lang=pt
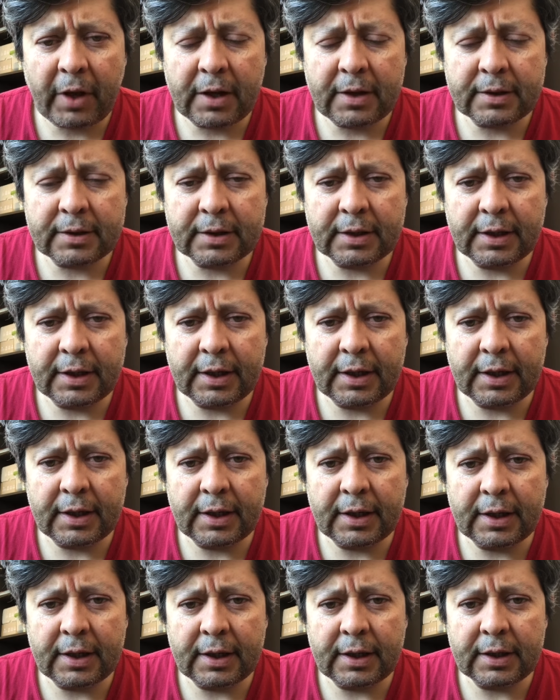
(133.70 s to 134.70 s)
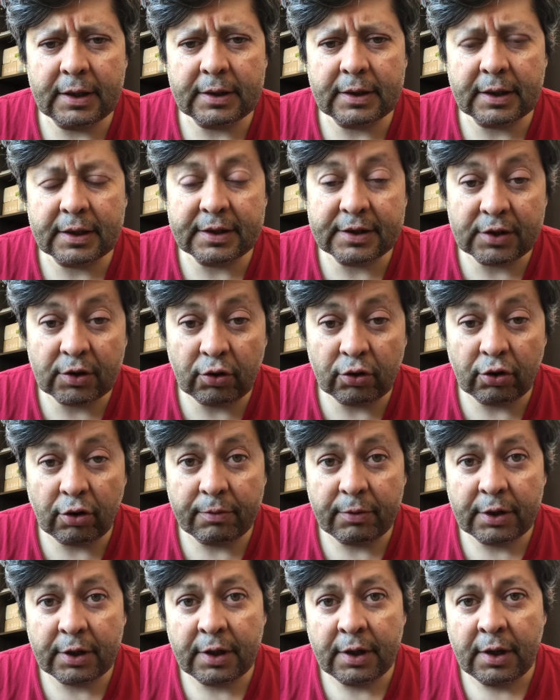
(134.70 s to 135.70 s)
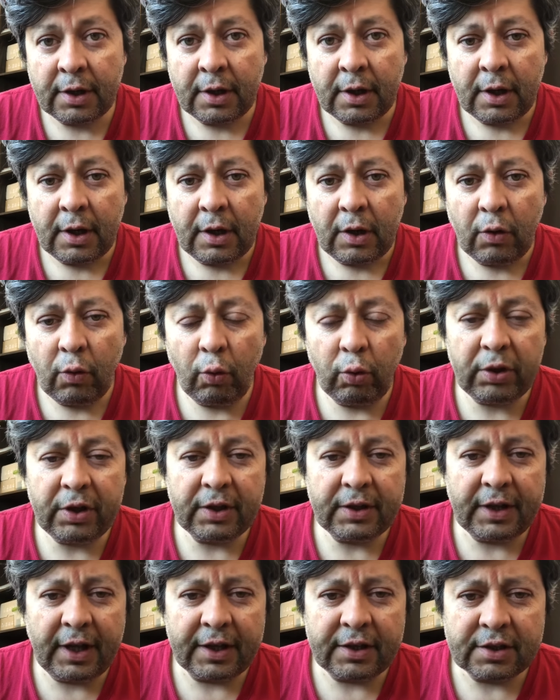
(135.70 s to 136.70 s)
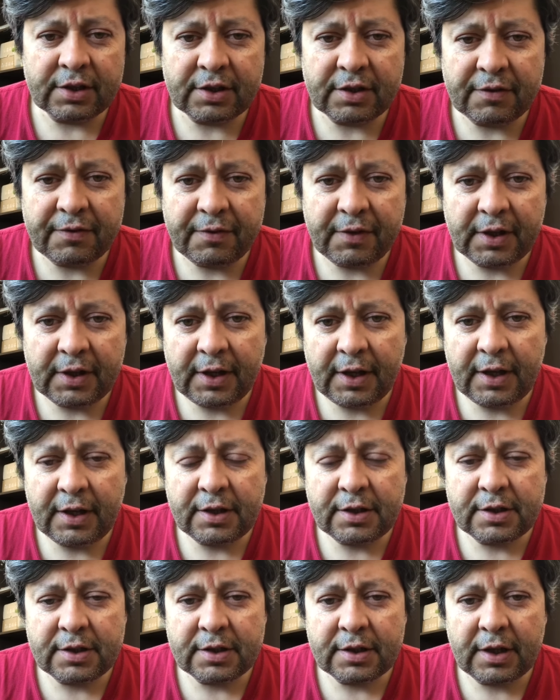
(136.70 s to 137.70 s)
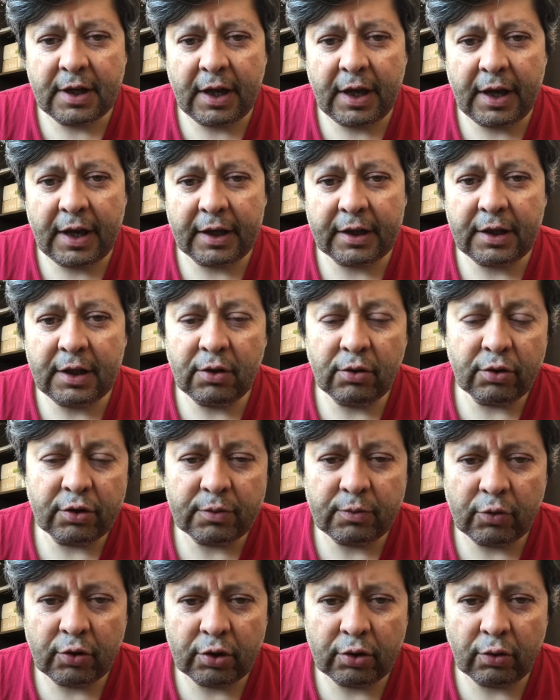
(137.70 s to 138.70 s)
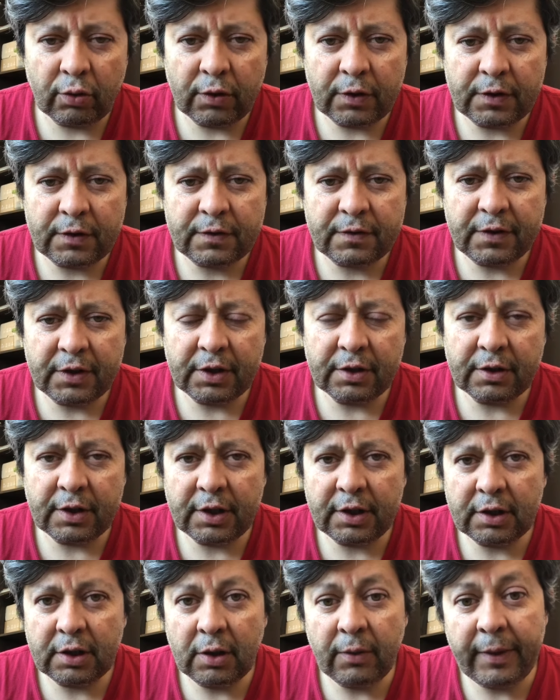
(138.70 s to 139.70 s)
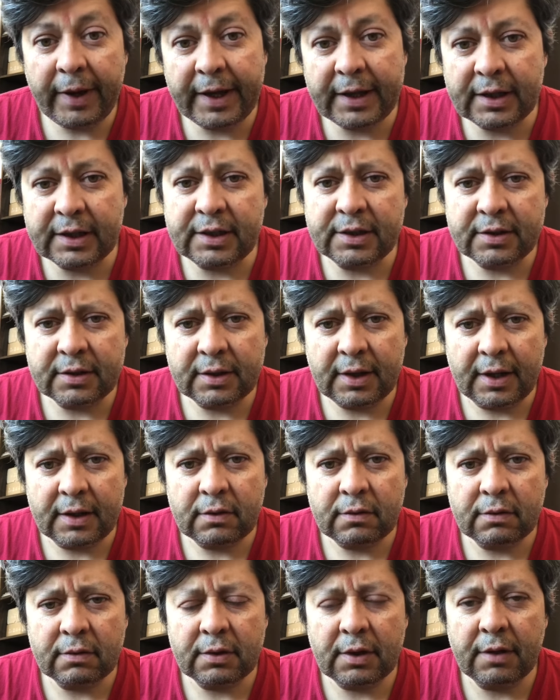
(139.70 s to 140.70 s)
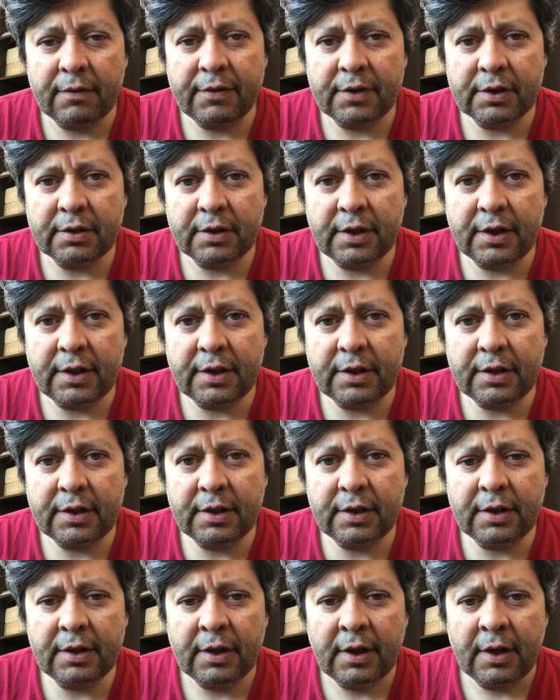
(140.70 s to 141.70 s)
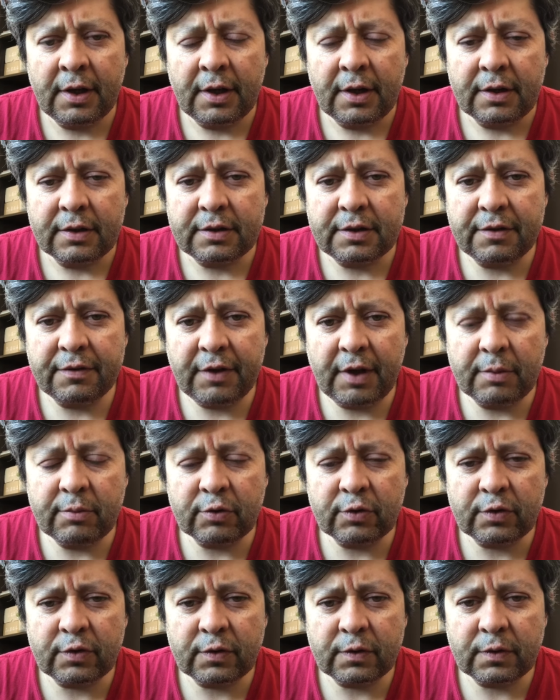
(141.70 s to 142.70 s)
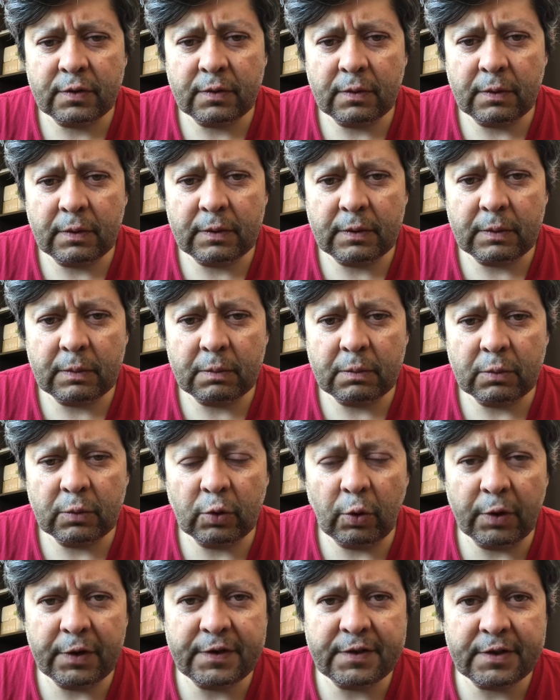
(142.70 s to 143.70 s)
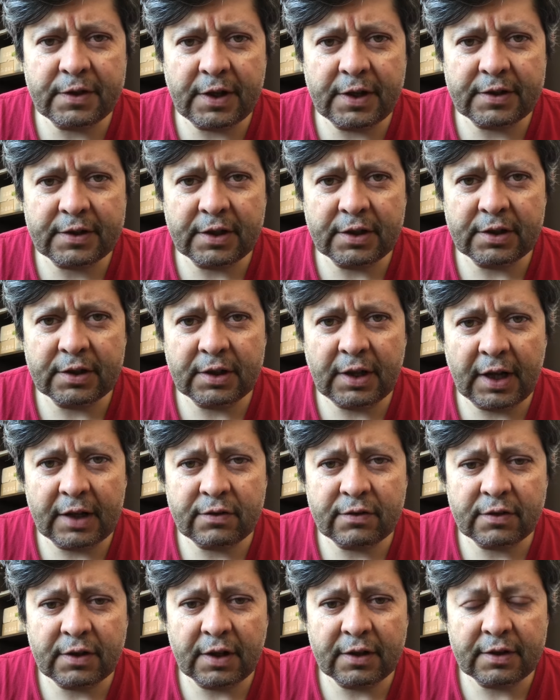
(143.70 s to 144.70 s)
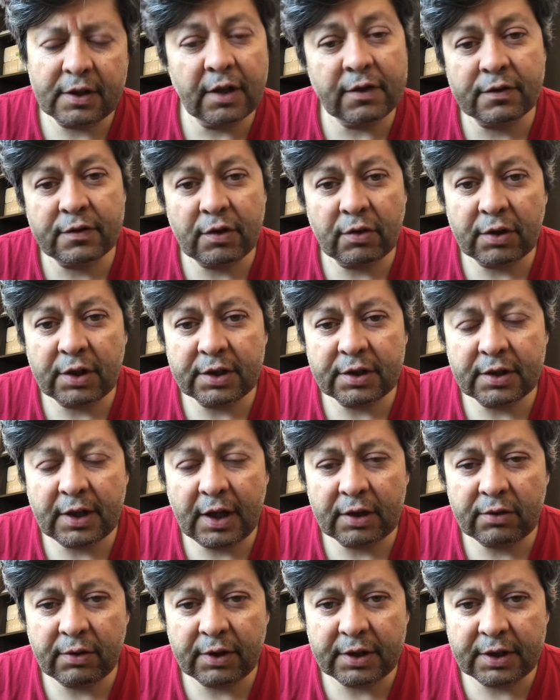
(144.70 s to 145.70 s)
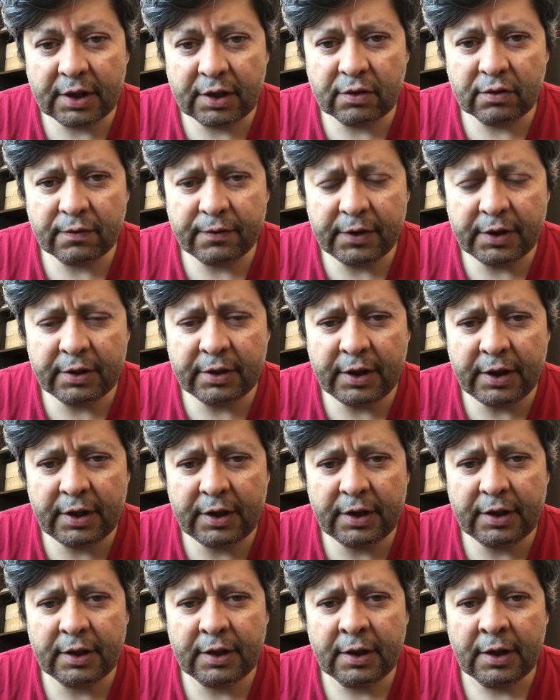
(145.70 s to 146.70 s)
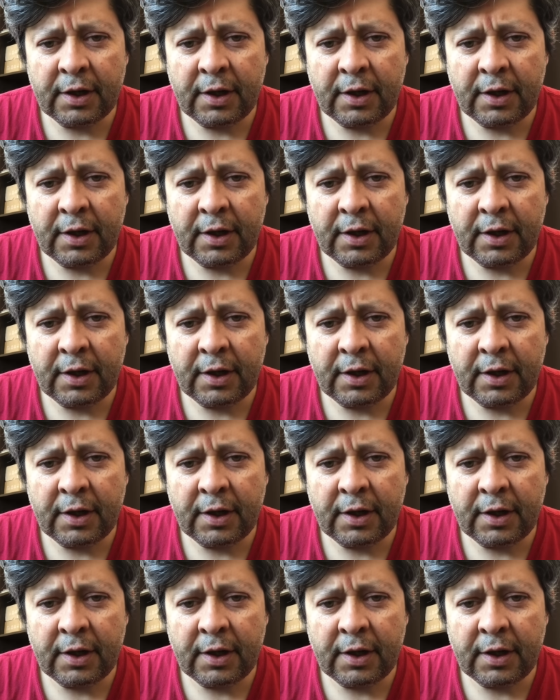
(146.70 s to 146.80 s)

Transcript: da, da crise econômica. O que tem de diferente é que em 2002 Fernando Henrique não era candidato, né? Fernando Henrique tivemos dois, três candidatos tentando ser o candidato herdeiro do Fernando Henrique,